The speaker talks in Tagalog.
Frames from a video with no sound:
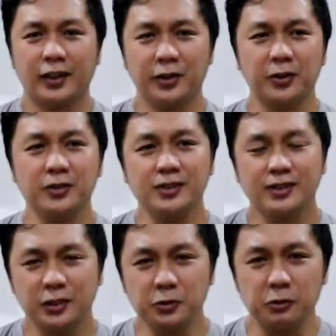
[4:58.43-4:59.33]
yung,
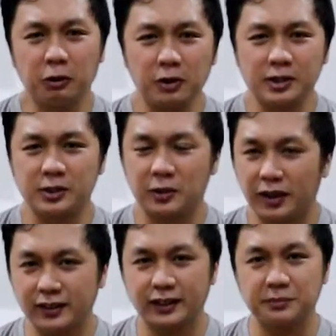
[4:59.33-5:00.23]
yung goals ko
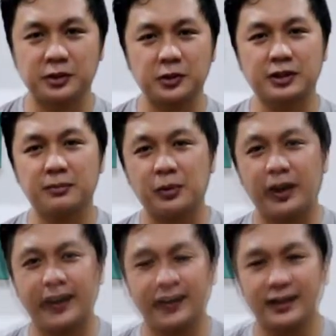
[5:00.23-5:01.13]
at dreams ko sa buhay.